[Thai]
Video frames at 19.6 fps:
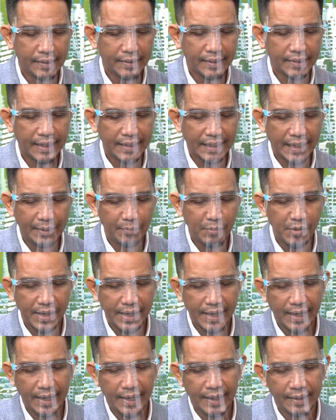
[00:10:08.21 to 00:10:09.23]
ทางด้านการบ
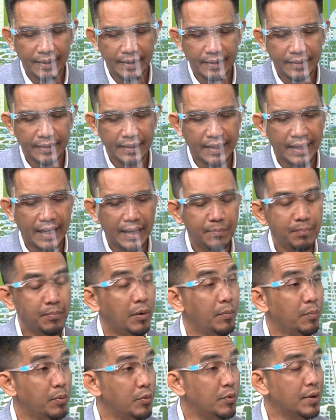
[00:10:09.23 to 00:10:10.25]
ริการทางด้าน
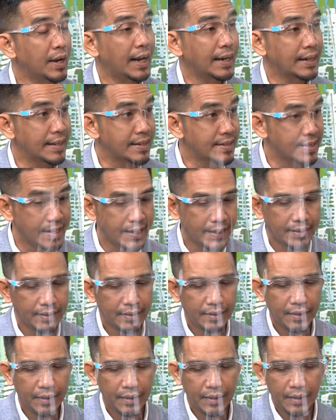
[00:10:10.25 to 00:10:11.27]
เพาะปลูกการเกษตร
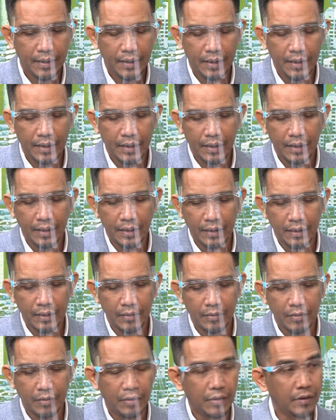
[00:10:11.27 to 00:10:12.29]

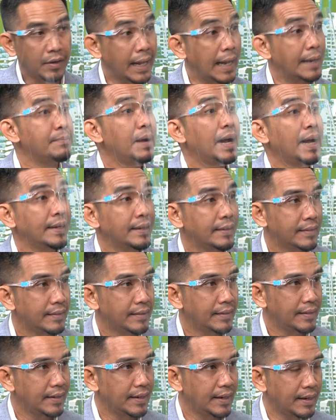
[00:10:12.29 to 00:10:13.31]
แล้วก็งานบ้าน
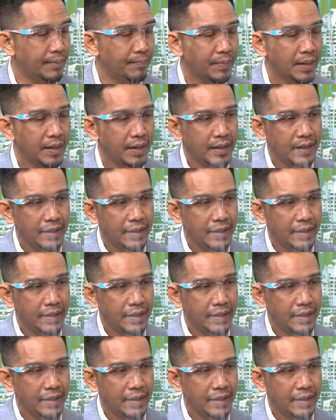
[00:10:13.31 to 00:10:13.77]
นะครับ